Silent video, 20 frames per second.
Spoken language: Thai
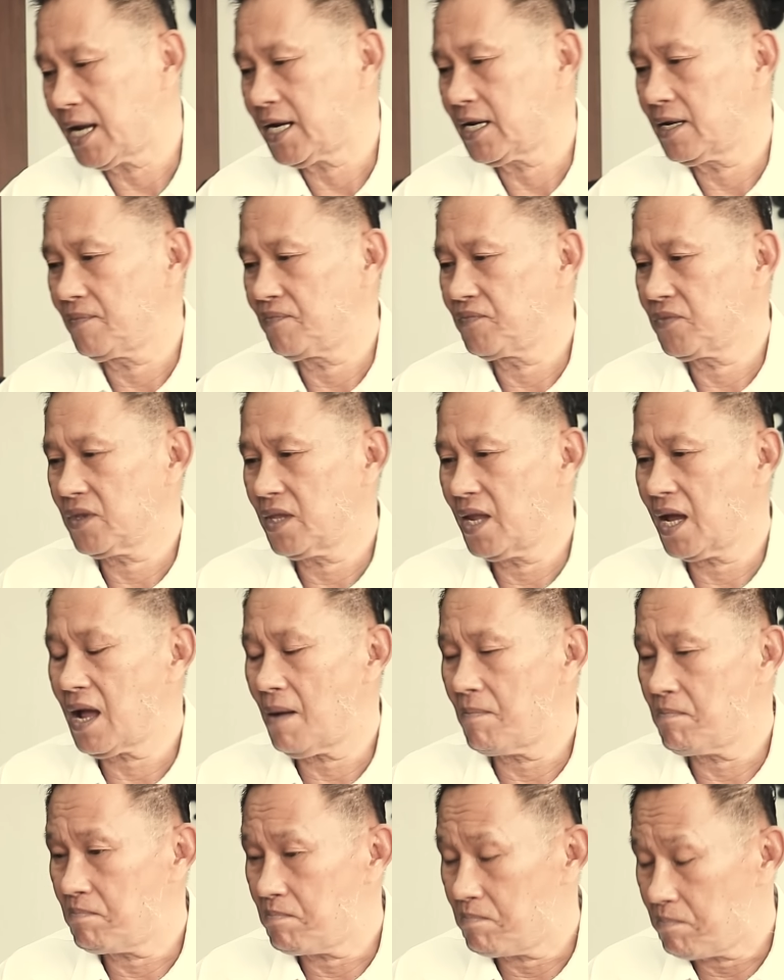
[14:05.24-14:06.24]
ท่านนะค
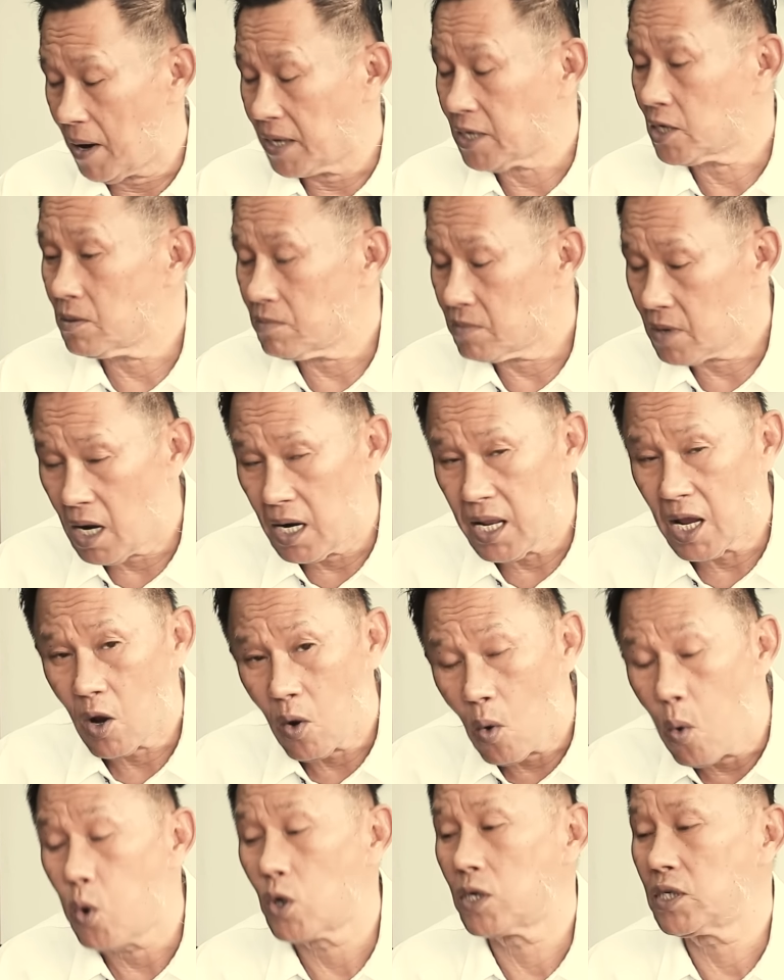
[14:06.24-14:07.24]
รับเป็นเขาเรียก
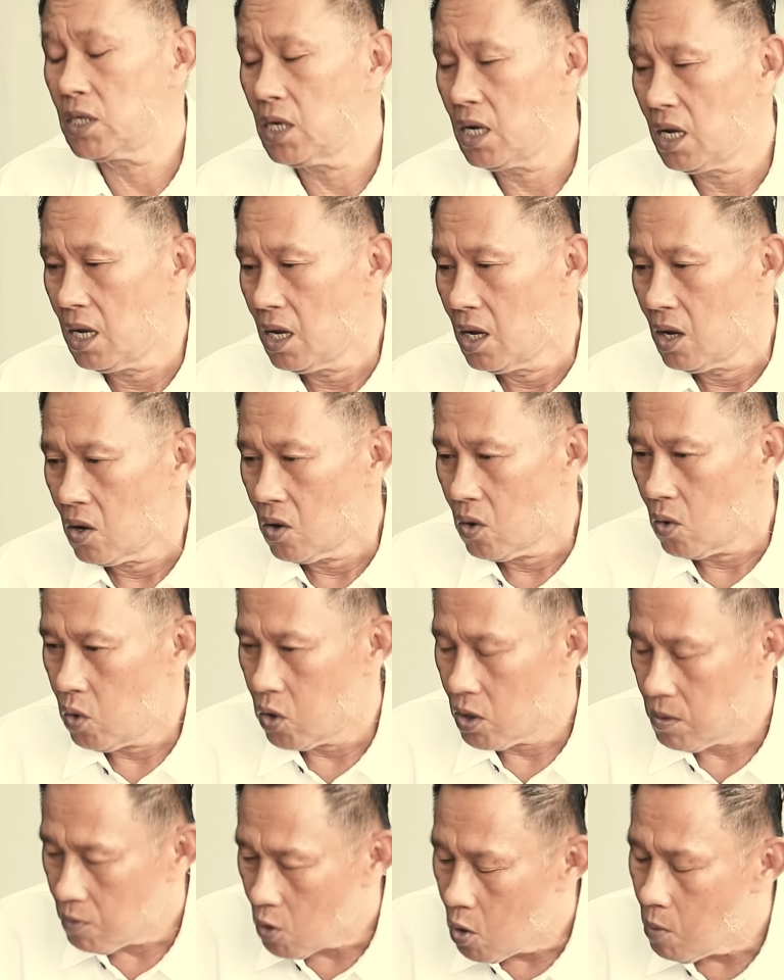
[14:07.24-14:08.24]
ขุน
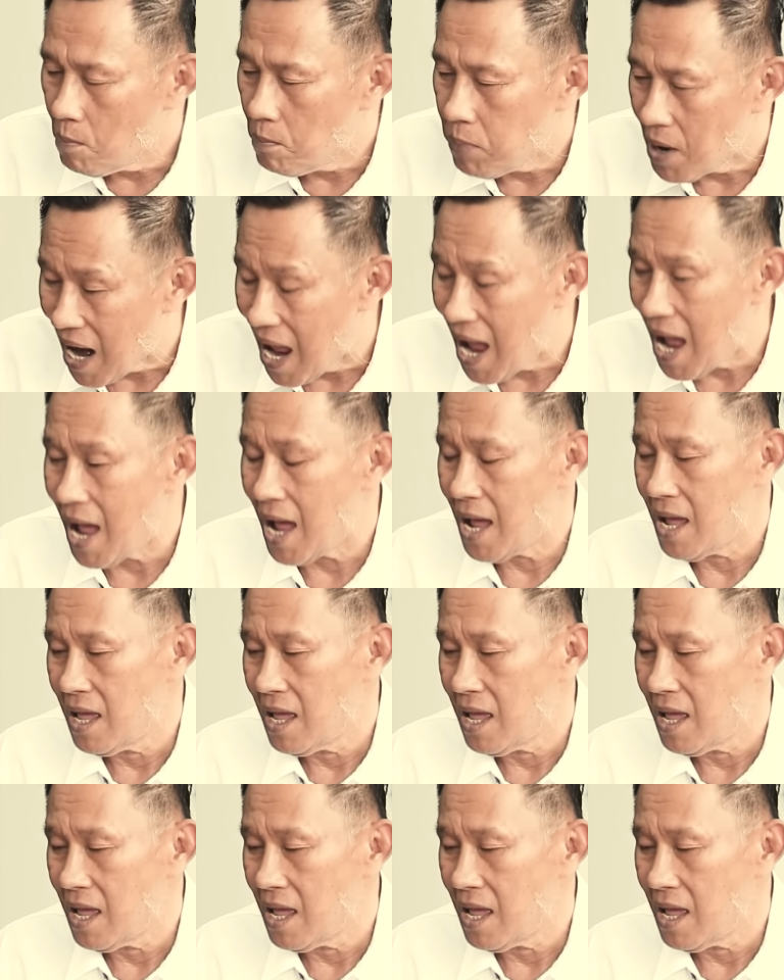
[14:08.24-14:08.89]
ขุนกุมภา